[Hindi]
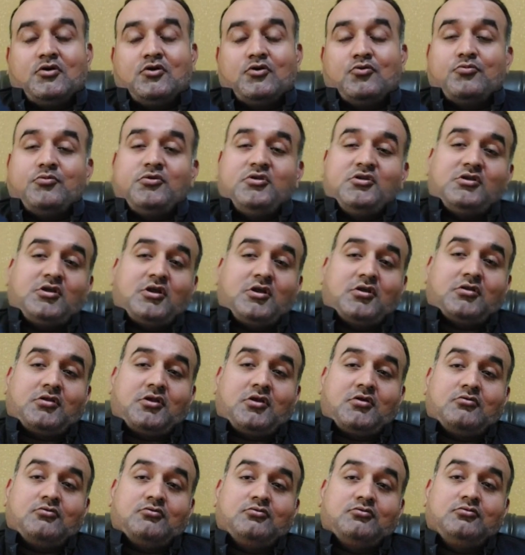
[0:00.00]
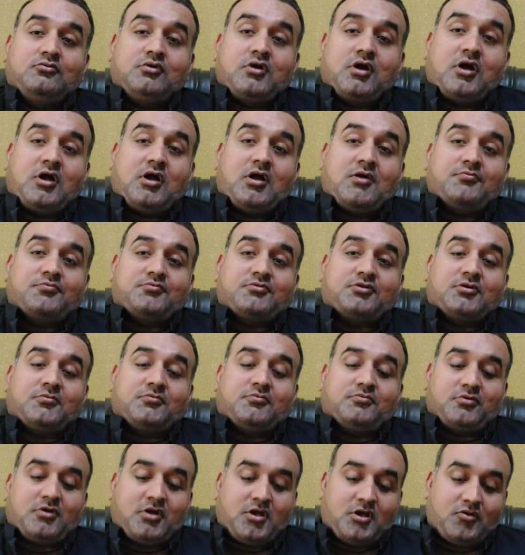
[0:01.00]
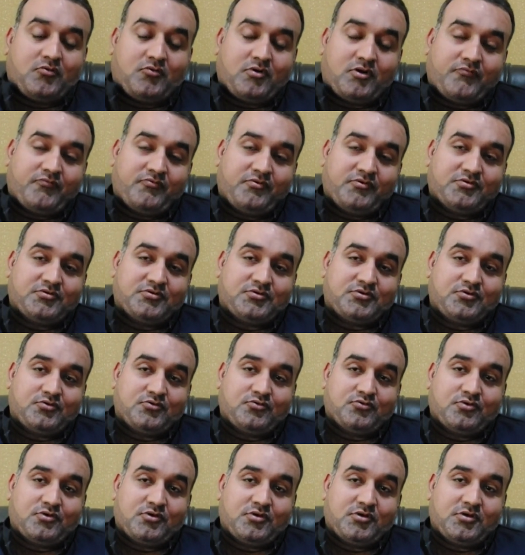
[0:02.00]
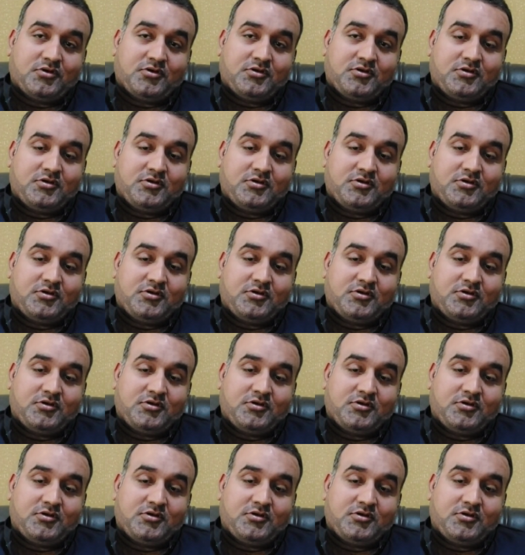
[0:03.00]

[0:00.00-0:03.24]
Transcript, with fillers: उम्मीद करता हूँ आप सब खैर वाफियत से होंगे